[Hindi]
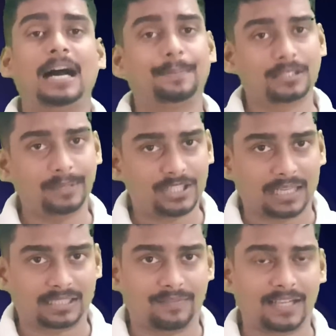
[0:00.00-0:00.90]
आप सभी
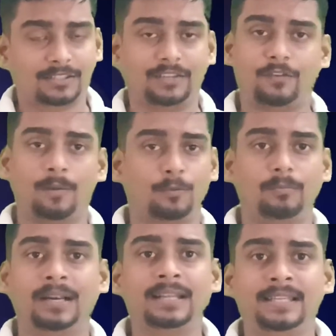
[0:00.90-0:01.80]
छात्रावास के फॉर्म
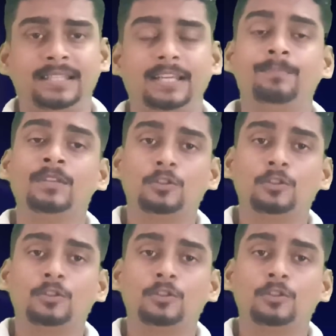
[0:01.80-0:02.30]
को भर दीजिए